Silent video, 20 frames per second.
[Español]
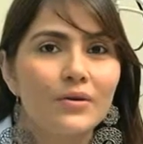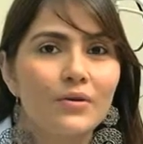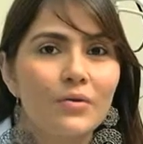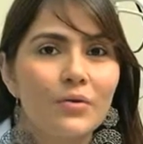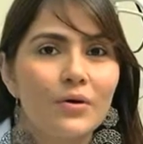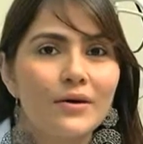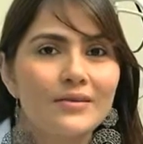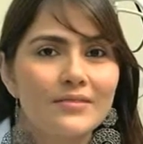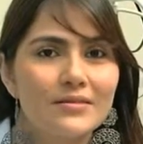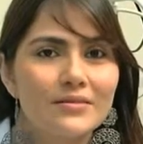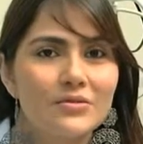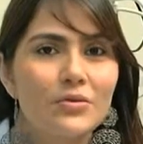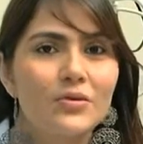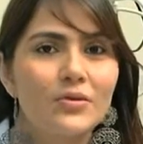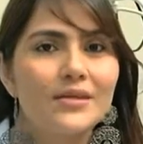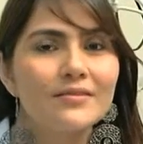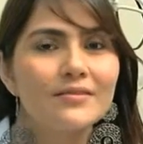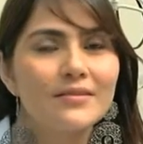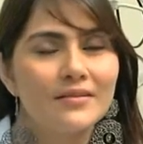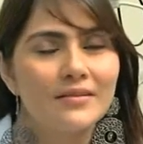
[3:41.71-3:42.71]
o
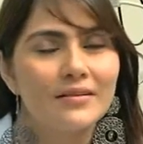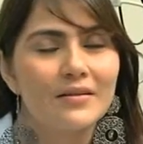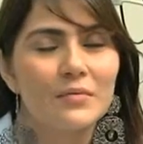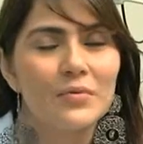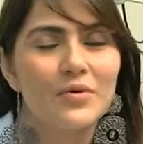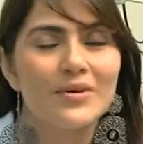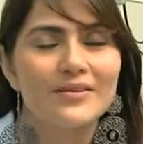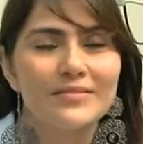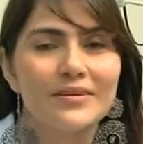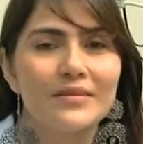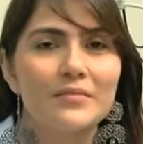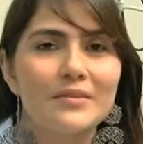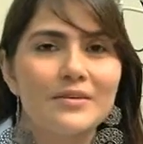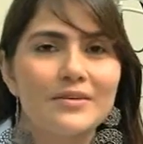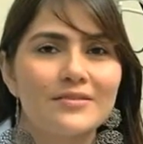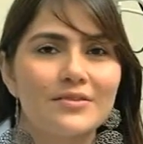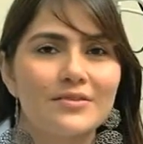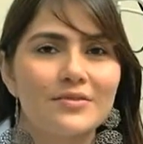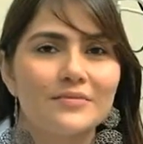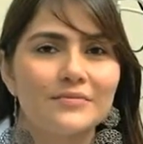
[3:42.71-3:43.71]
asesores que tenemos en
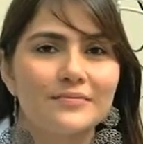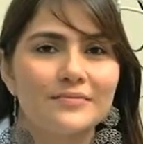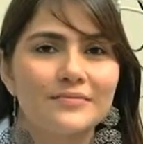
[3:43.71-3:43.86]
servicio.